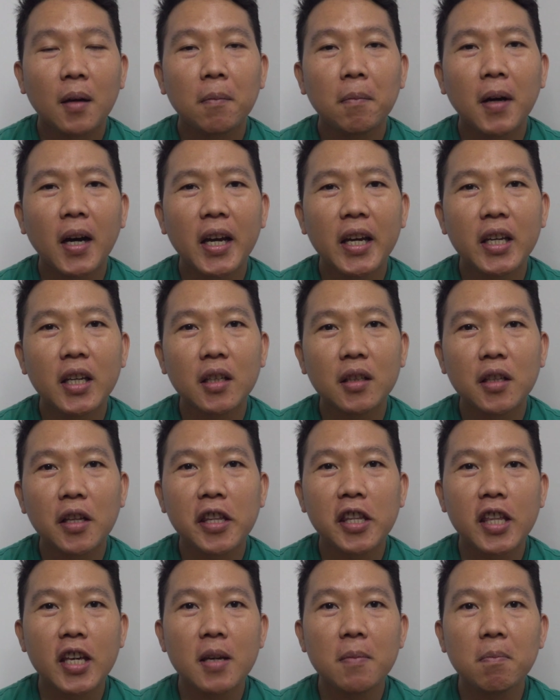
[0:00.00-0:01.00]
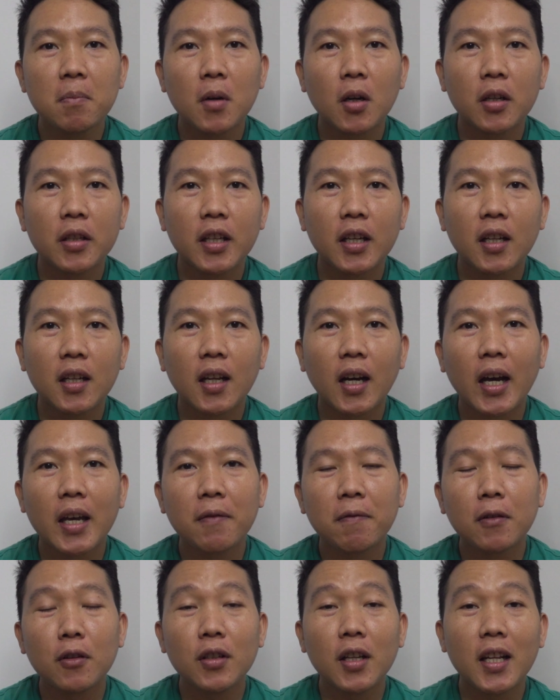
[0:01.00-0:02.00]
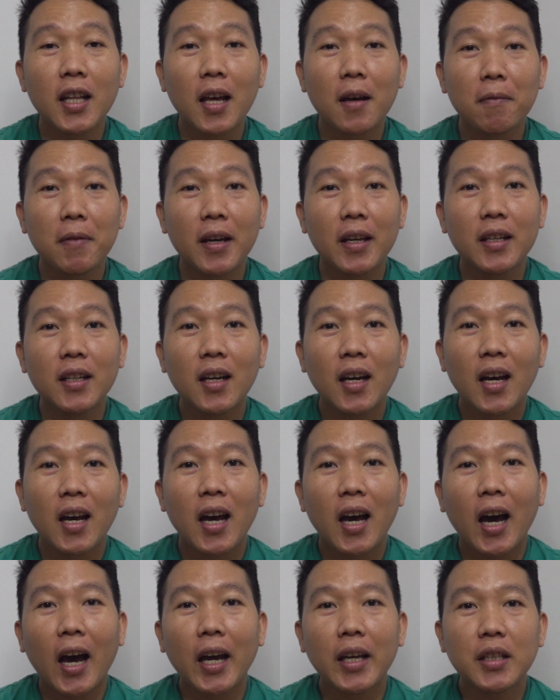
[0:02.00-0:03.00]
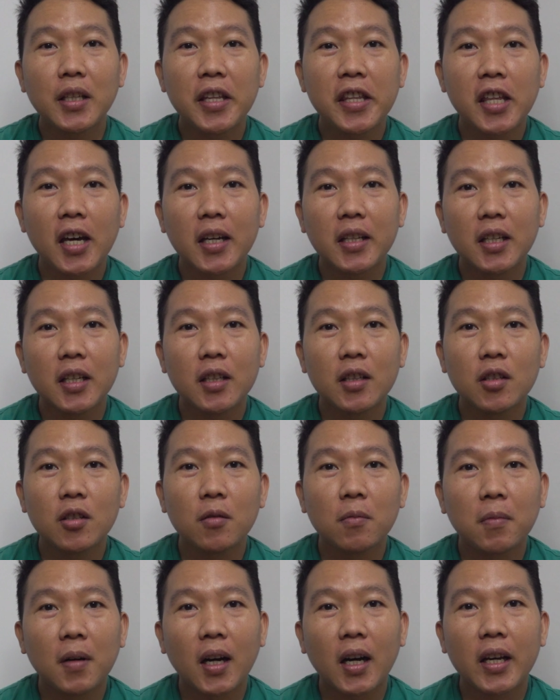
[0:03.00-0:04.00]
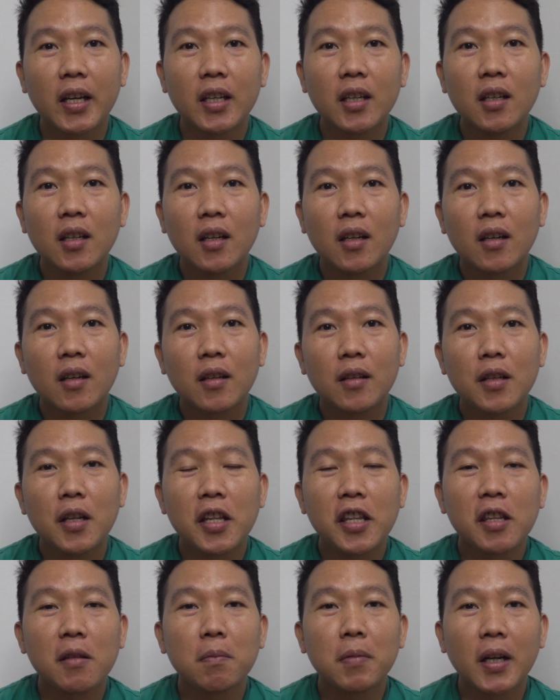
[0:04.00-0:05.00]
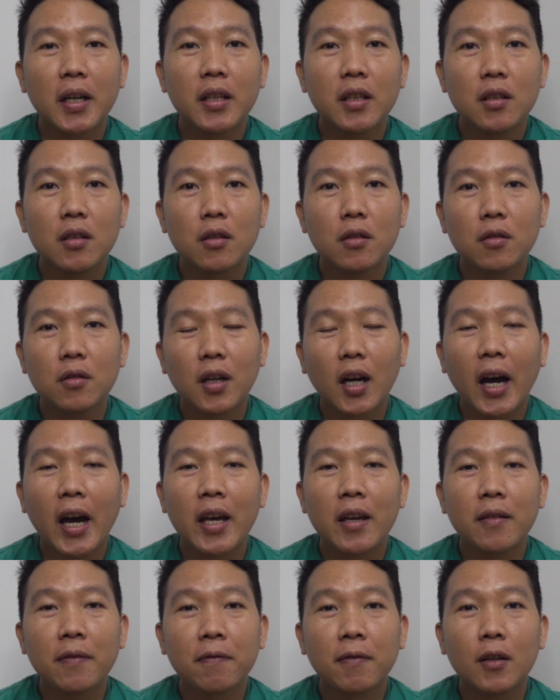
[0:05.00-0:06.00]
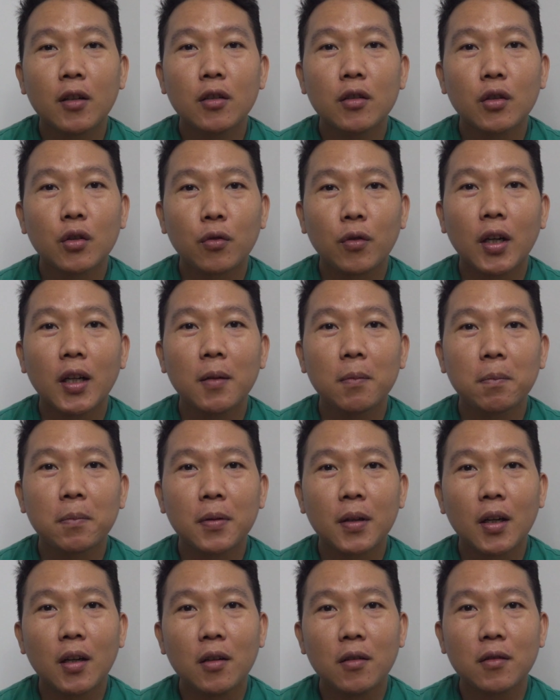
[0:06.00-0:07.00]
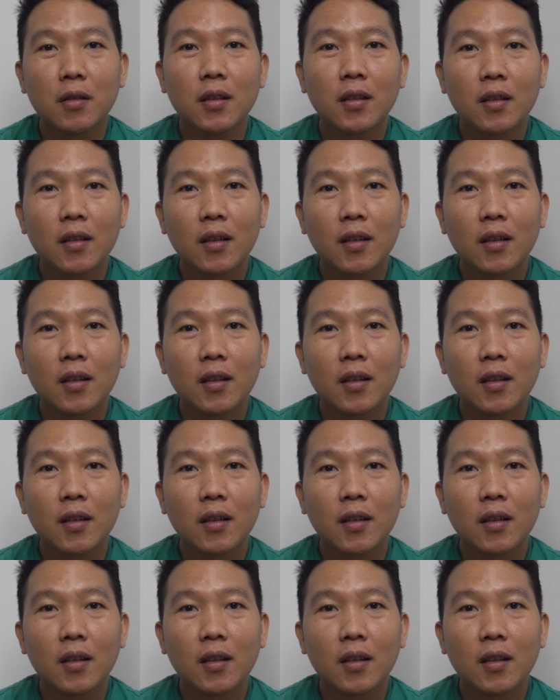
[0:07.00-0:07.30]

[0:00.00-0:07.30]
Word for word: buying the same model iPhone 11, I decided to buy this brand new iPhone 12 Pro.